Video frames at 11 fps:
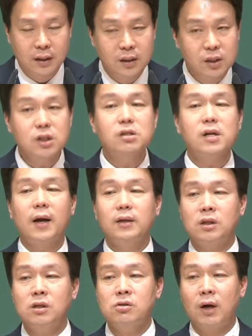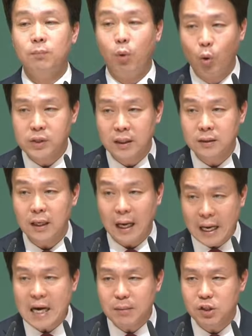이스라엘의 진정한 보호자는
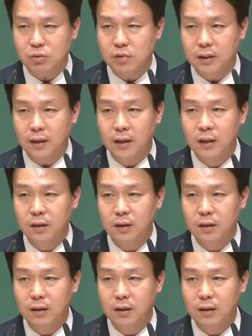하나님이십니다.